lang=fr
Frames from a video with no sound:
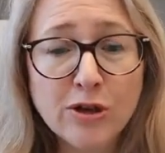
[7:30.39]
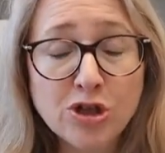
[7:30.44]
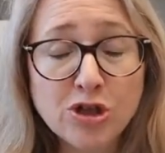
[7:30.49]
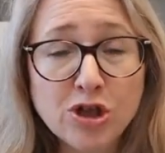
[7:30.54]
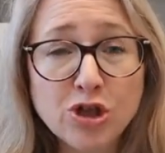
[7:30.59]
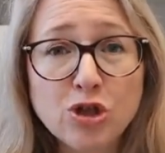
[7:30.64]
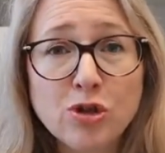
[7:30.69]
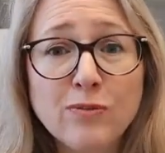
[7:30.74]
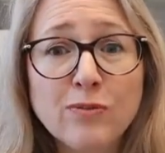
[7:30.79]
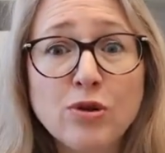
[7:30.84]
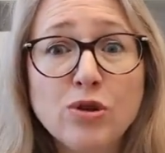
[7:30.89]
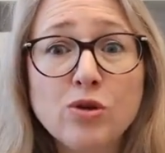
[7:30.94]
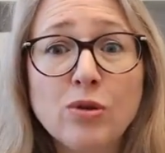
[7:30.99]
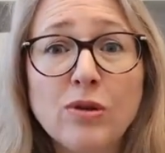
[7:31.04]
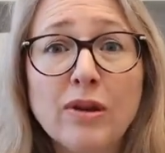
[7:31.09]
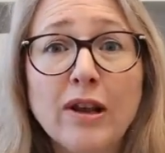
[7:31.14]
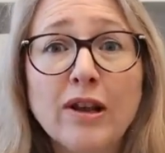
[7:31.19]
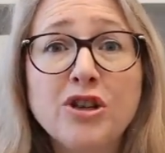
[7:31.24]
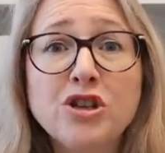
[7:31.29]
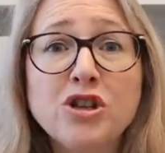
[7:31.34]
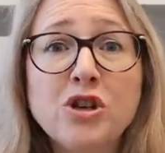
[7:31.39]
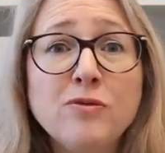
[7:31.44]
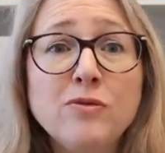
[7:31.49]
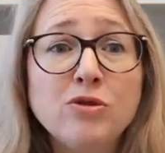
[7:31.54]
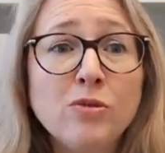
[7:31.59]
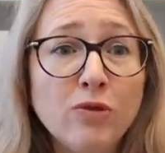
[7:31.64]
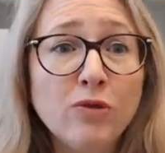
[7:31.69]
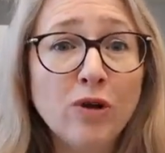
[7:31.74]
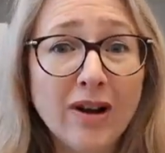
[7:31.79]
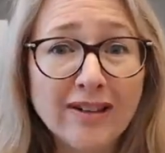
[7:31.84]
ce morceau de linge-là, mais je vais
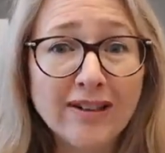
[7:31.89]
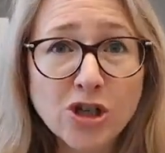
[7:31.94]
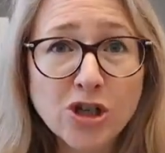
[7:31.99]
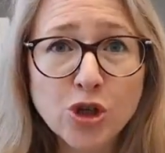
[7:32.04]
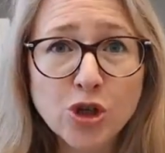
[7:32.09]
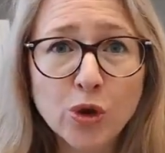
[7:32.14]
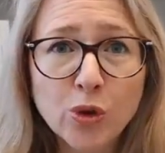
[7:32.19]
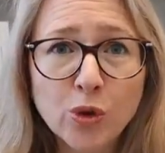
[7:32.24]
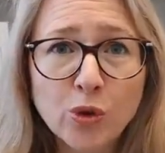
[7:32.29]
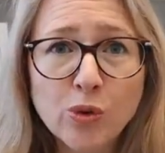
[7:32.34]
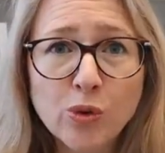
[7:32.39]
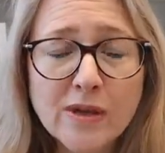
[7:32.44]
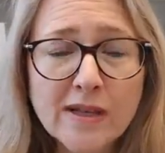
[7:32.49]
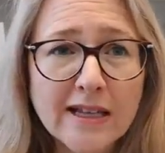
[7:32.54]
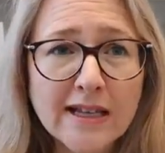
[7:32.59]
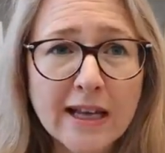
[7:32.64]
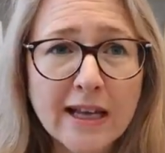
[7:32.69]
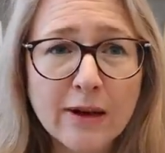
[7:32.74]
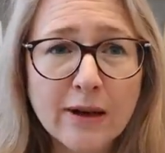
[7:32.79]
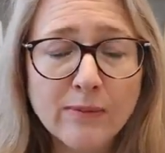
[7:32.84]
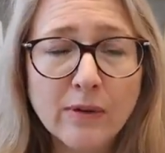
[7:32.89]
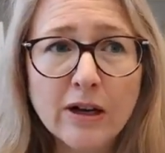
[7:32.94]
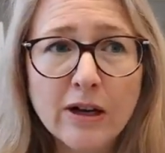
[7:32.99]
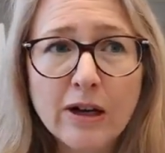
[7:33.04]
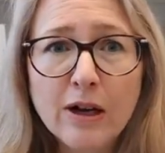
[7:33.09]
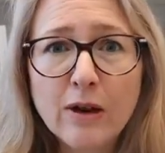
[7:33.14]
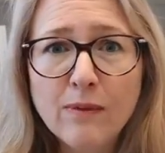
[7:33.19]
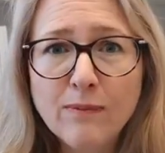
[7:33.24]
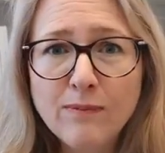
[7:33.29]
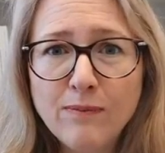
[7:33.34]
pouvoir en acheter un deuxième
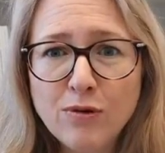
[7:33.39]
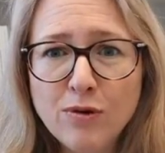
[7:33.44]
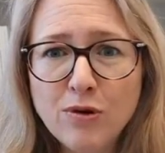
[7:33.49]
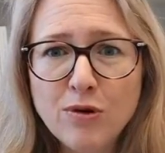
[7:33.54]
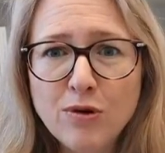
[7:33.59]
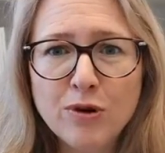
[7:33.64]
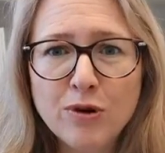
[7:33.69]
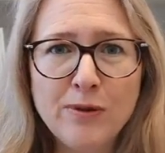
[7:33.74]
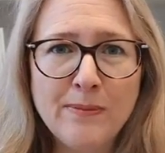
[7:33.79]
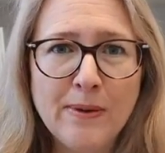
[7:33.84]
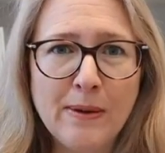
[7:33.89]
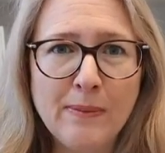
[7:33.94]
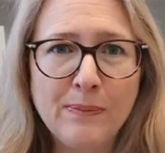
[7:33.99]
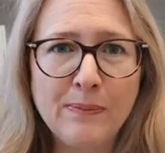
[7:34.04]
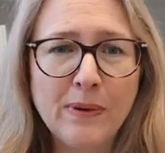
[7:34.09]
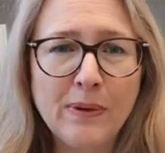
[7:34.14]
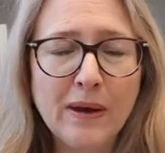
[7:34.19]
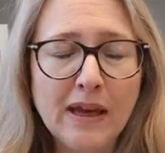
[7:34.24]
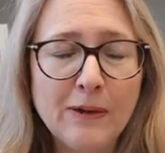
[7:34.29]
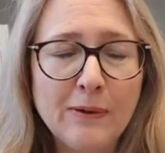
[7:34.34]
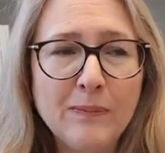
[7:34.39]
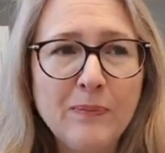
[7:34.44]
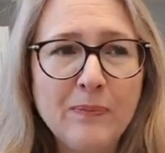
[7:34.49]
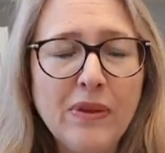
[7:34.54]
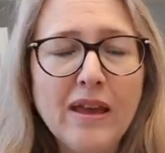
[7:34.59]
pour le même prix.